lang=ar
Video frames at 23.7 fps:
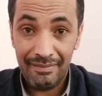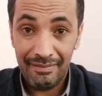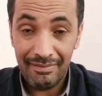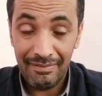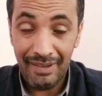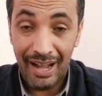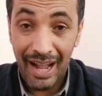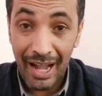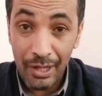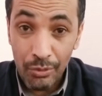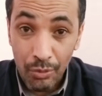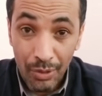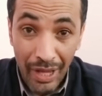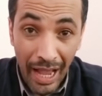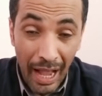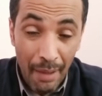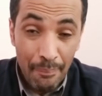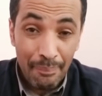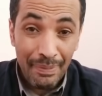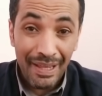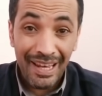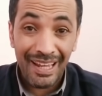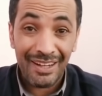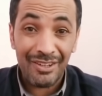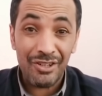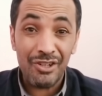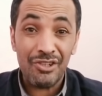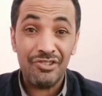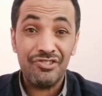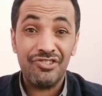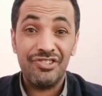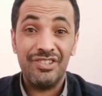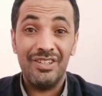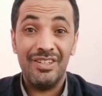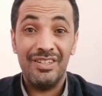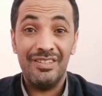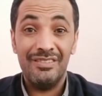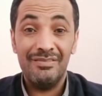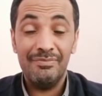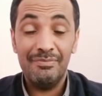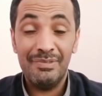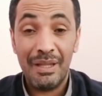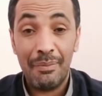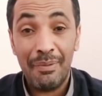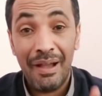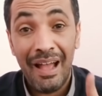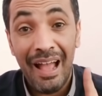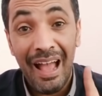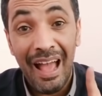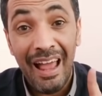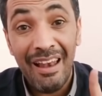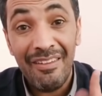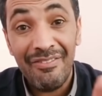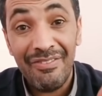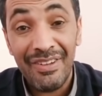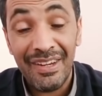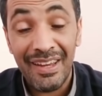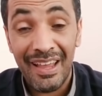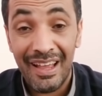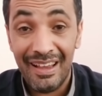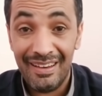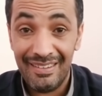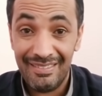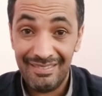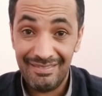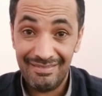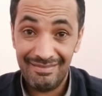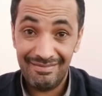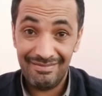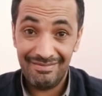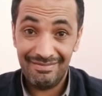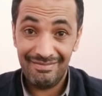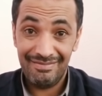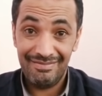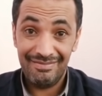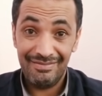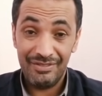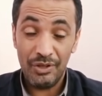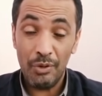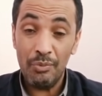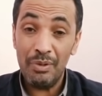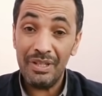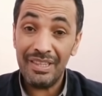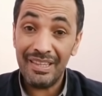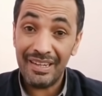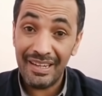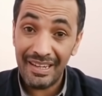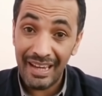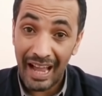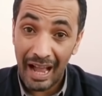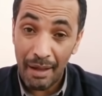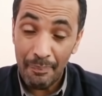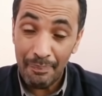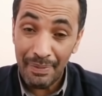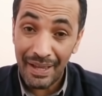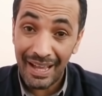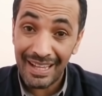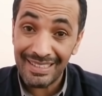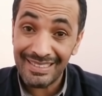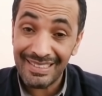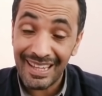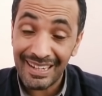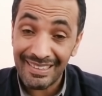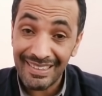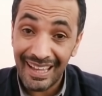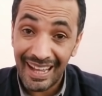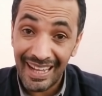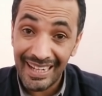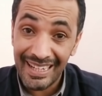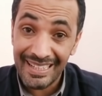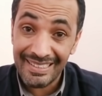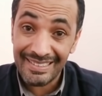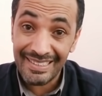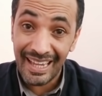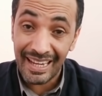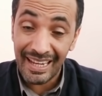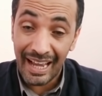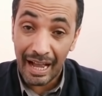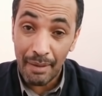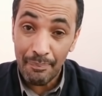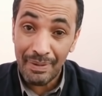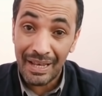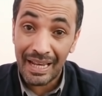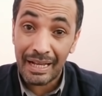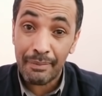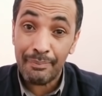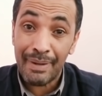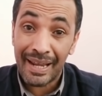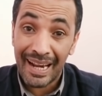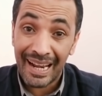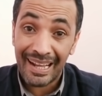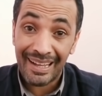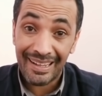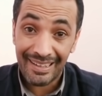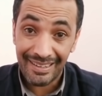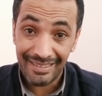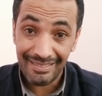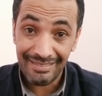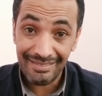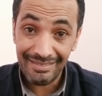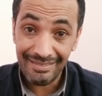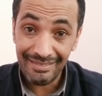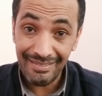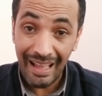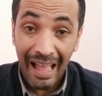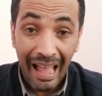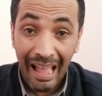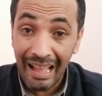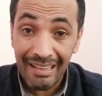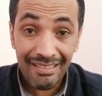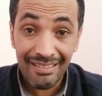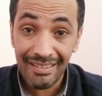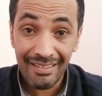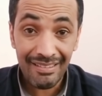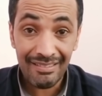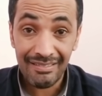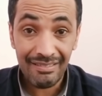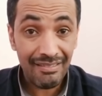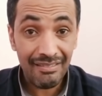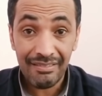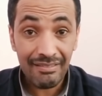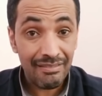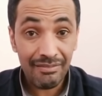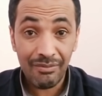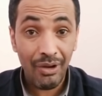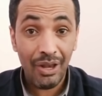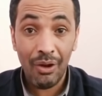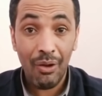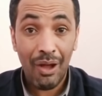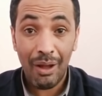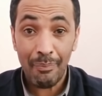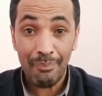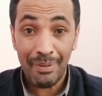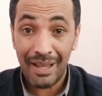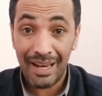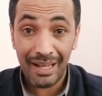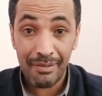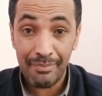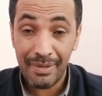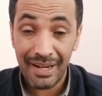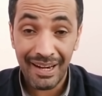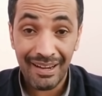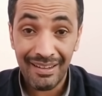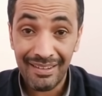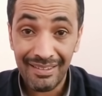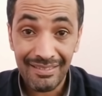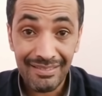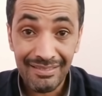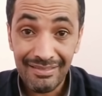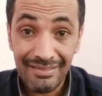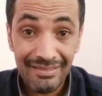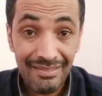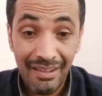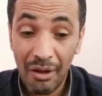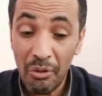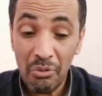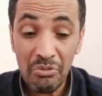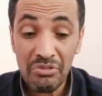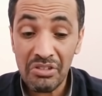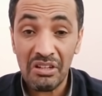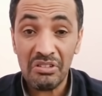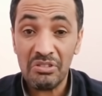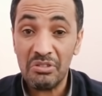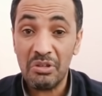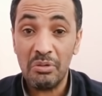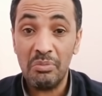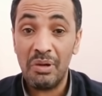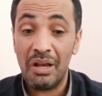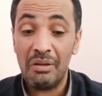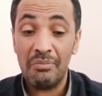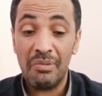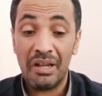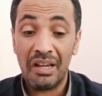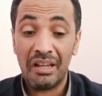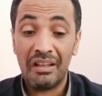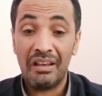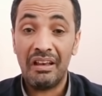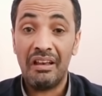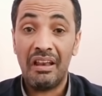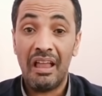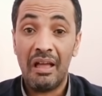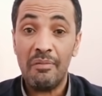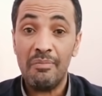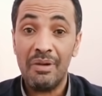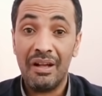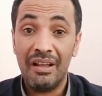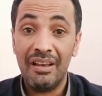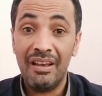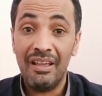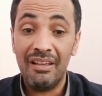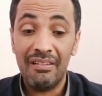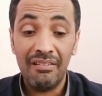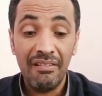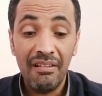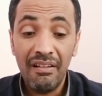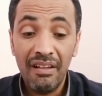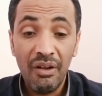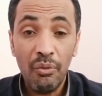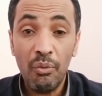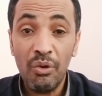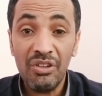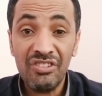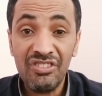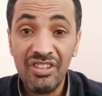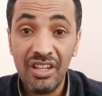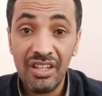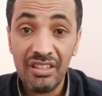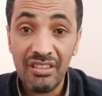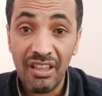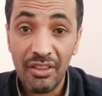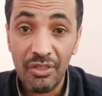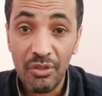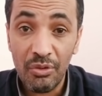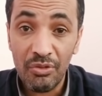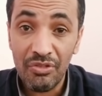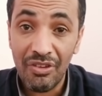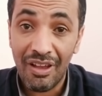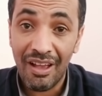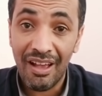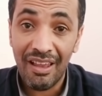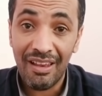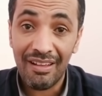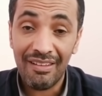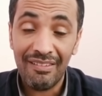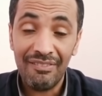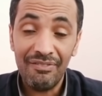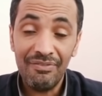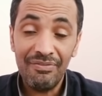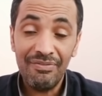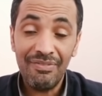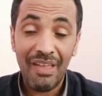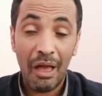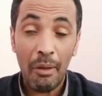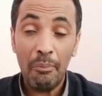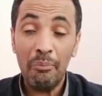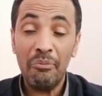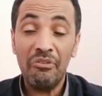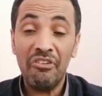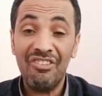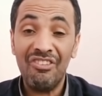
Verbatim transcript: عادوا يعبي لك نص 7000 ريال ومدري يعبي غزه ارتحانين زي يعبي لك مرق عادي ولو عبالك مرق وصل اسكب المرق لا مقلاه وسلة تجيها لك امشي